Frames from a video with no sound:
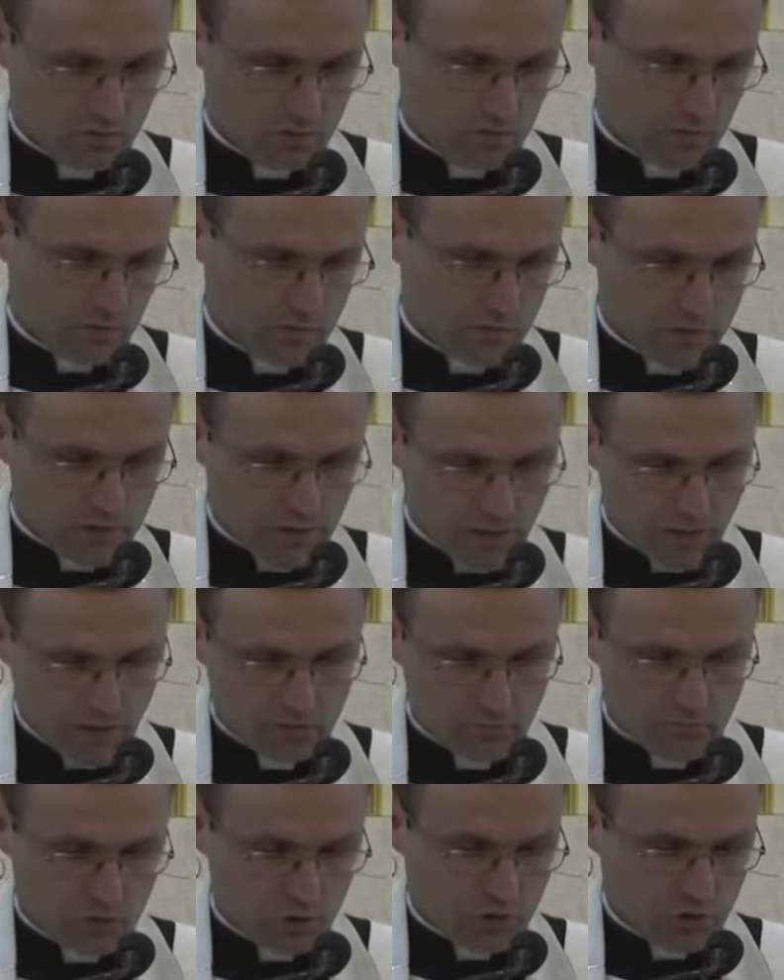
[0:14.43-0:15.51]

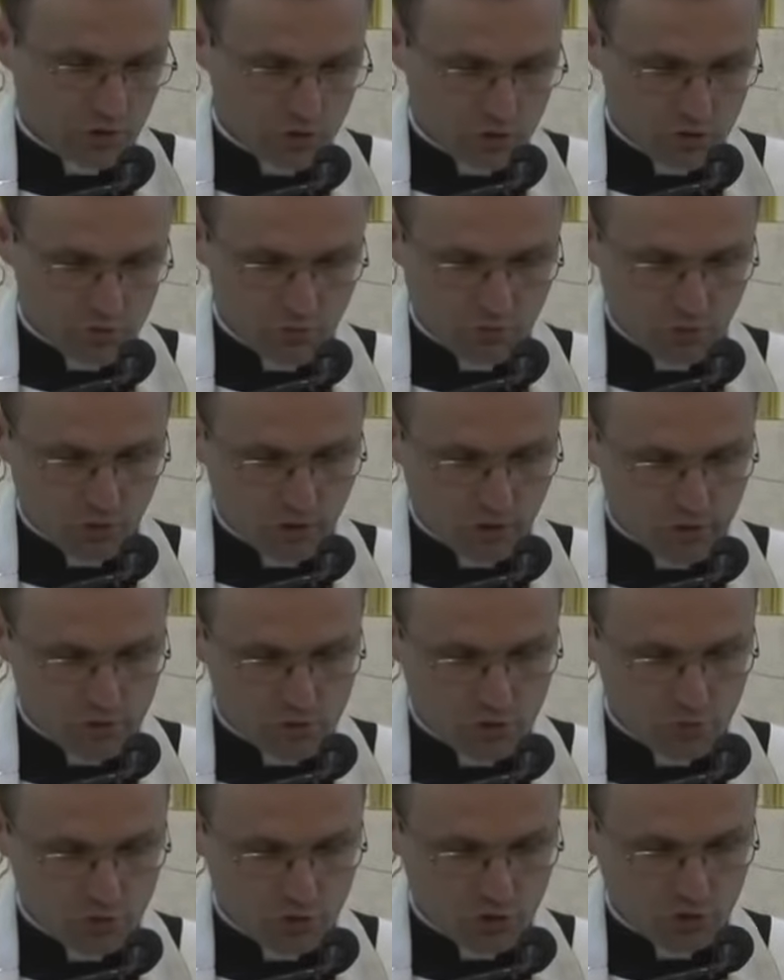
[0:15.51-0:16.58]
strachem, czy też bojaźnią
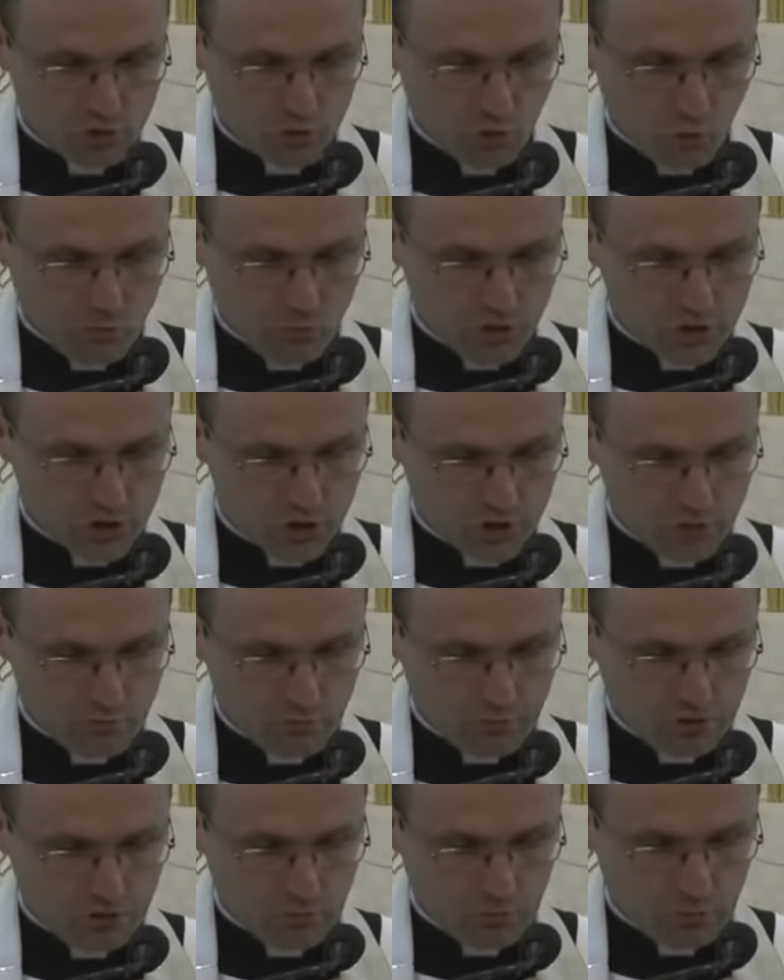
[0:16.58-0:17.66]
przed obrażeniem
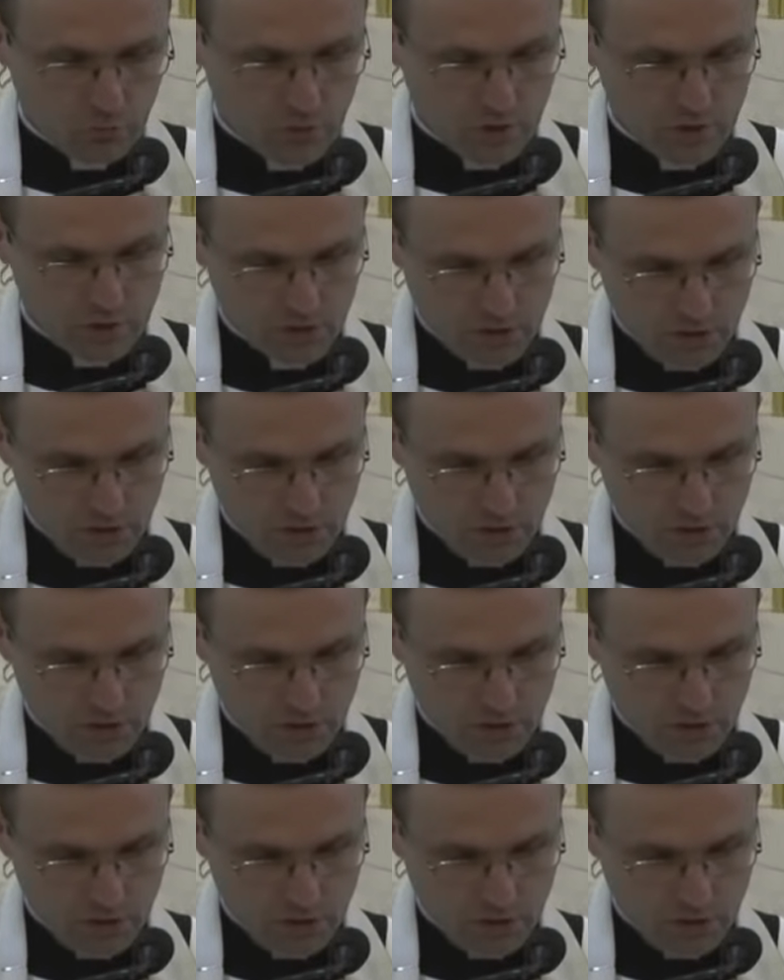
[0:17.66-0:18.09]
Pana Boga